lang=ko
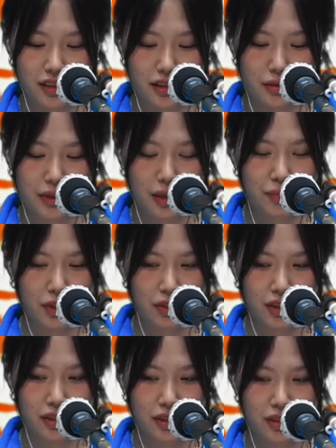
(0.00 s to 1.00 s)

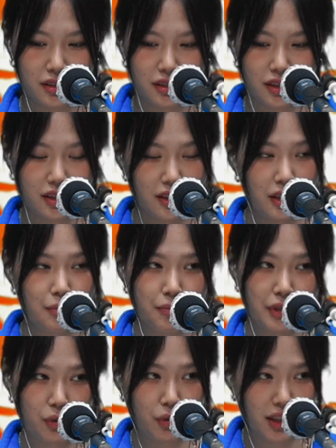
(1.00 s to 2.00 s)
23년에는
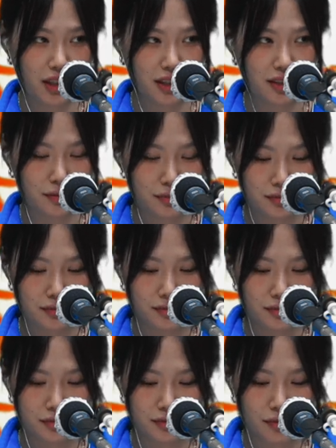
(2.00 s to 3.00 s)
EP와
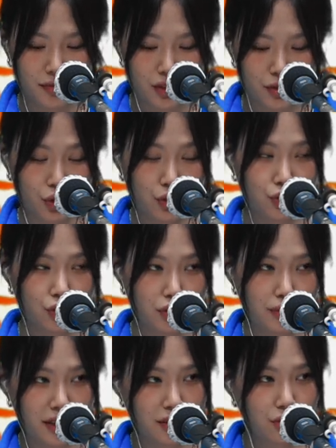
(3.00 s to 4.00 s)
정규를
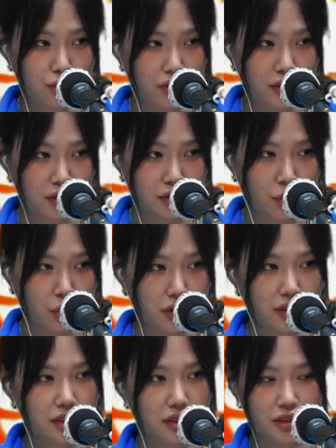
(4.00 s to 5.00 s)
만들 수 있는
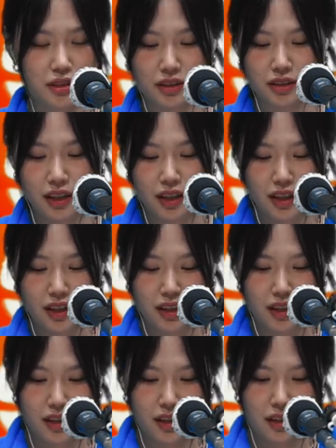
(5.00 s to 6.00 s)
곡들을
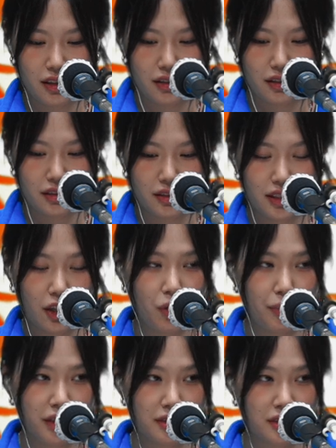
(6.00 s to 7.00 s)
어,
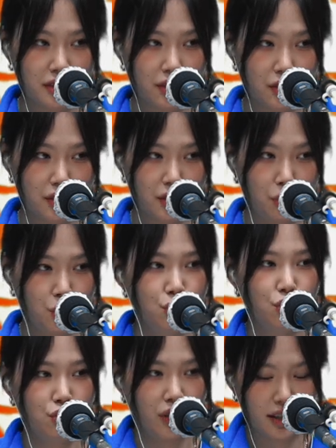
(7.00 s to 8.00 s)
작업하는 것에
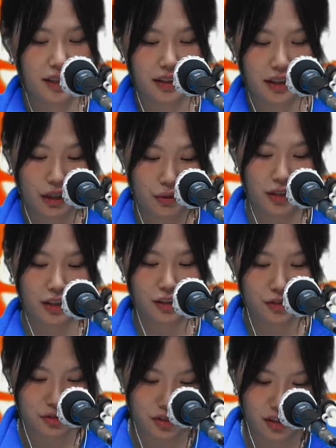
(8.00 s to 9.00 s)
몰두할
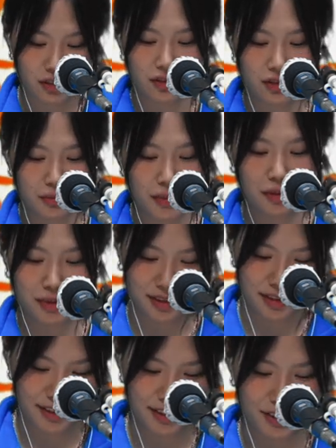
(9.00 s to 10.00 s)
계획이고요. 음악
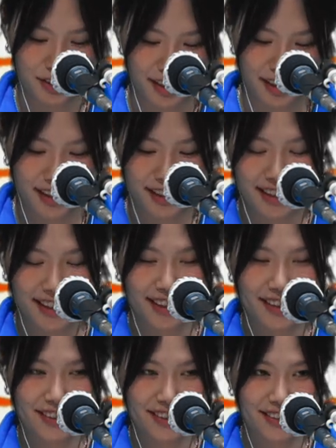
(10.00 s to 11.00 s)
만드는 것에
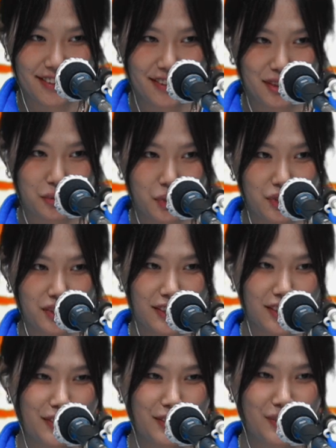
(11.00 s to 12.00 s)
모든
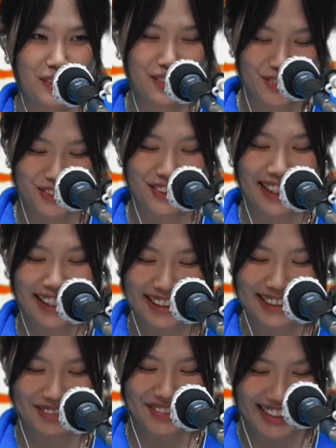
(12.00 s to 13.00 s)
걸 쏟아부을
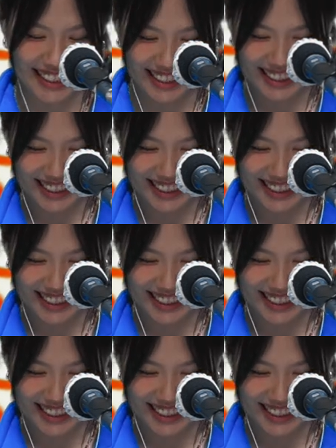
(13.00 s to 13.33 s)
생각입니다.